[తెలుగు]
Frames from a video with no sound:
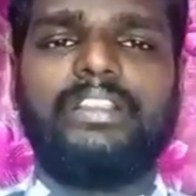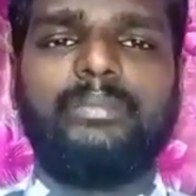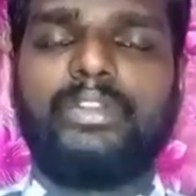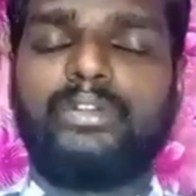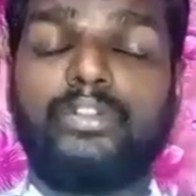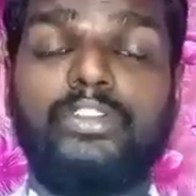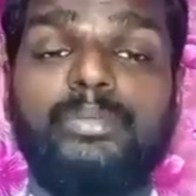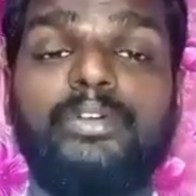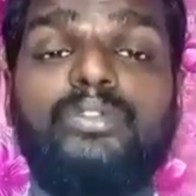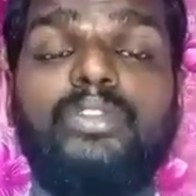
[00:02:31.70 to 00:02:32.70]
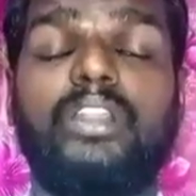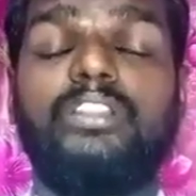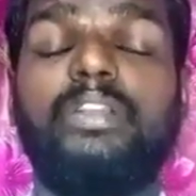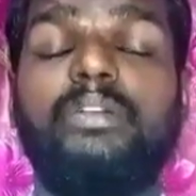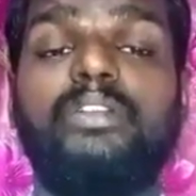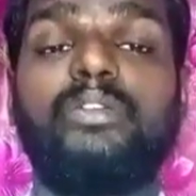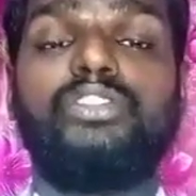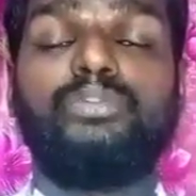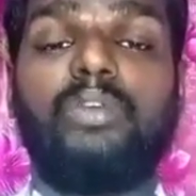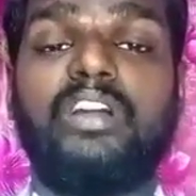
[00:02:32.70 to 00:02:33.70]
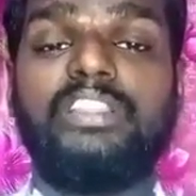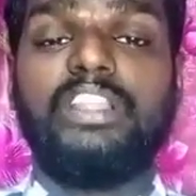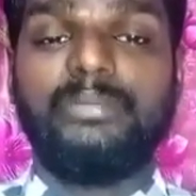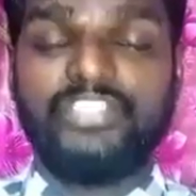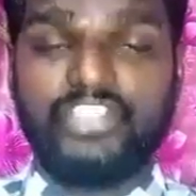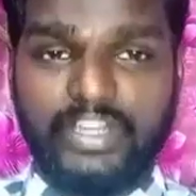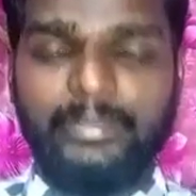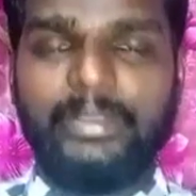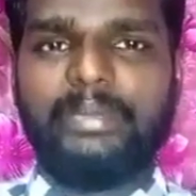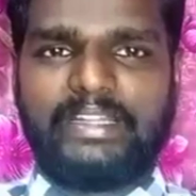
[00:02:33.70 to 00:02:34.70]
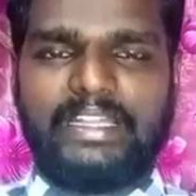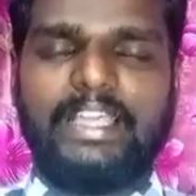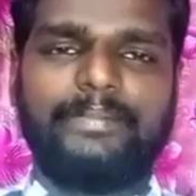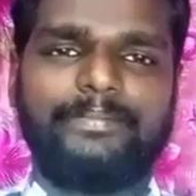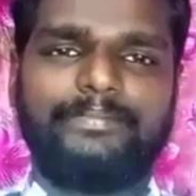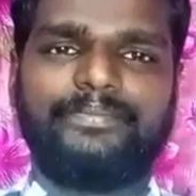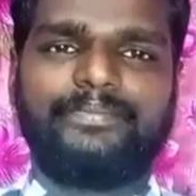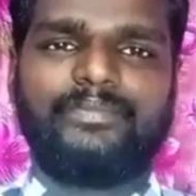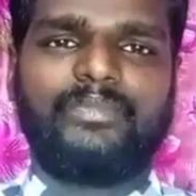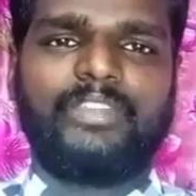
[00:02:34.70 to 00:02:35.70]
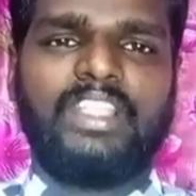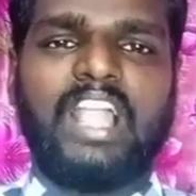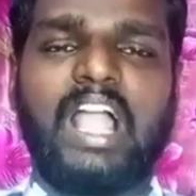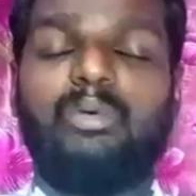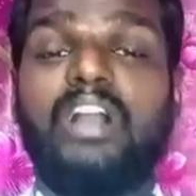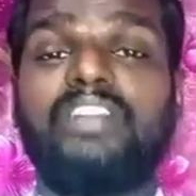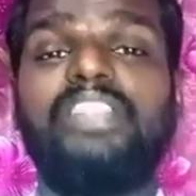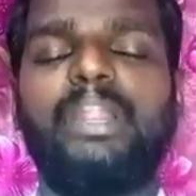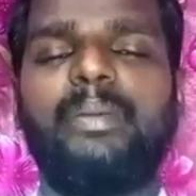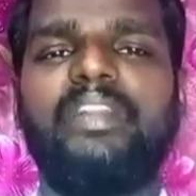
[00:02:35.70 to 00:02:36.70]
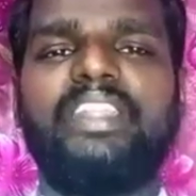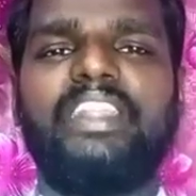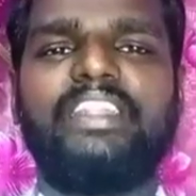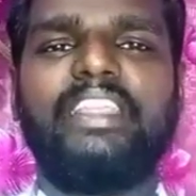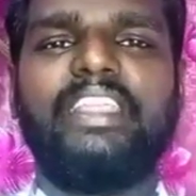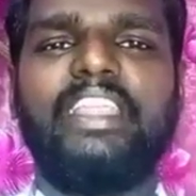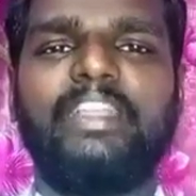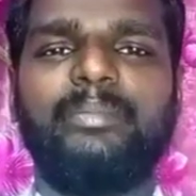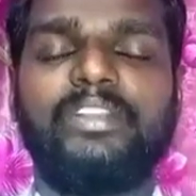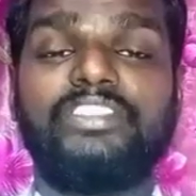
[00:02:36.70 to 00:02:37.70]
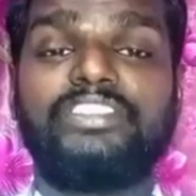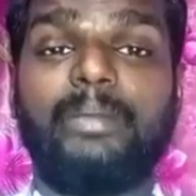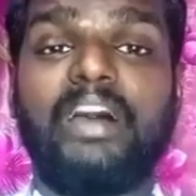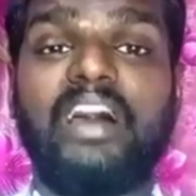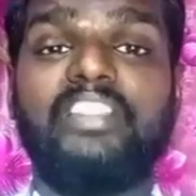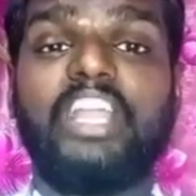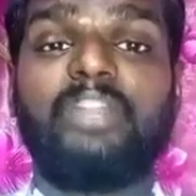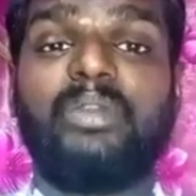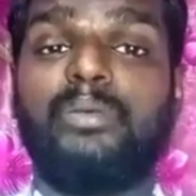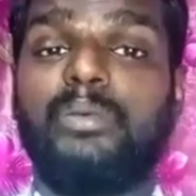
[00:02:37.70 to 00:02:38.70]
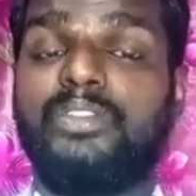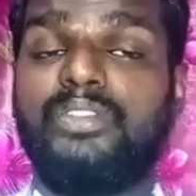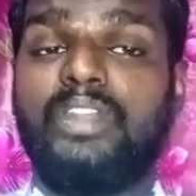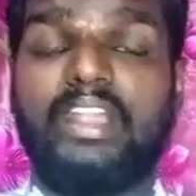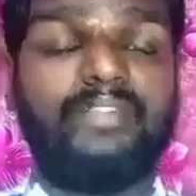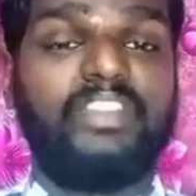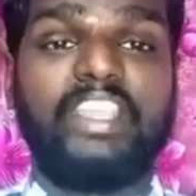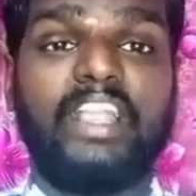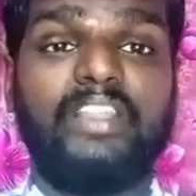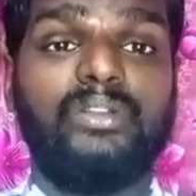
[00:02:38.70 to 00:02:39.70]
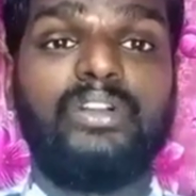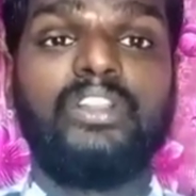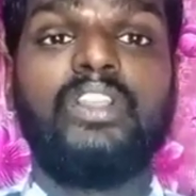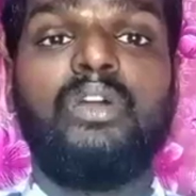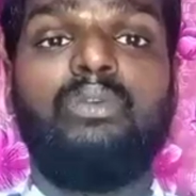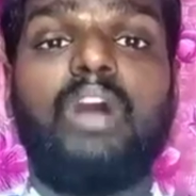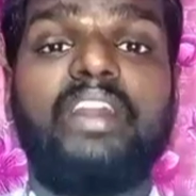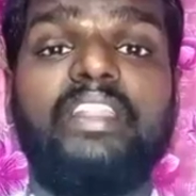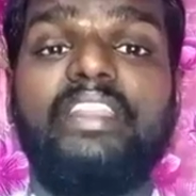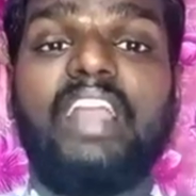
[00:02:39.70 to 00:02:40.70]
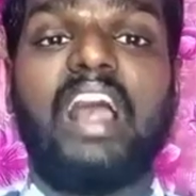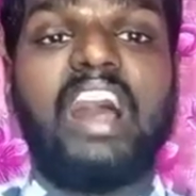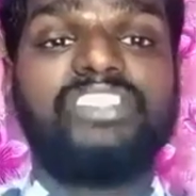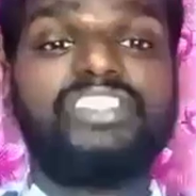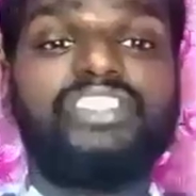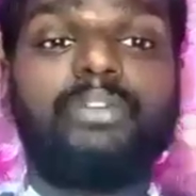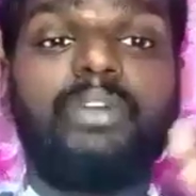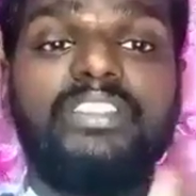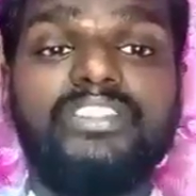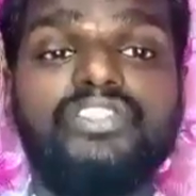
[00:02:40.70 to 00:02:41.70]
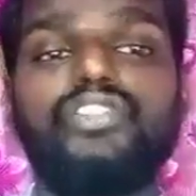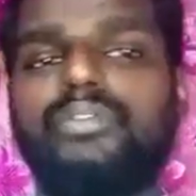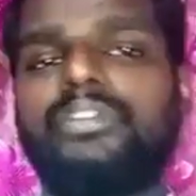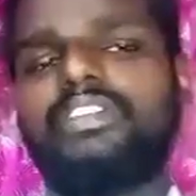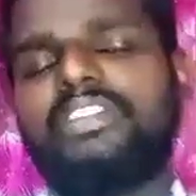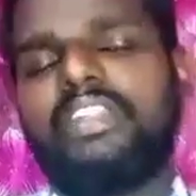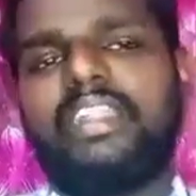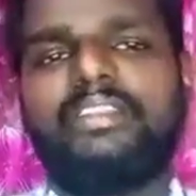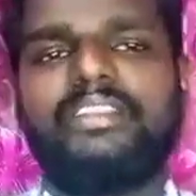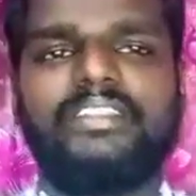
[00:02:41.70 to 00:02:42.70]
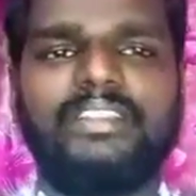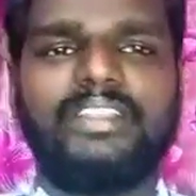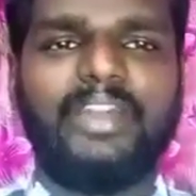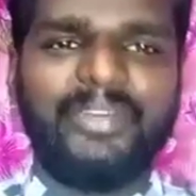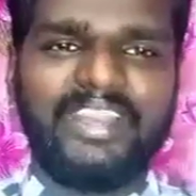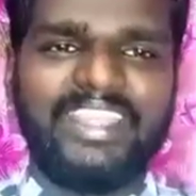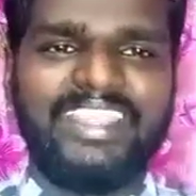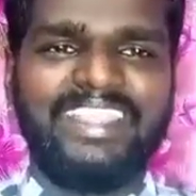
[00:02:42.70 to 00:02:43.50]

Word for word: మీరు కృంగిపోతున్నారో దేవుడు ఈరోజు వాగ్దానం ఇచ్చాడు మీ పట్ల ఆ వాగ్దానం ఏంటంటే మీకు సమాధానం ఇవ్వబోతున్నాడు అంతేకాదు వారిని ఆశీర్వదించును అంటున్నాడు ఎవరిని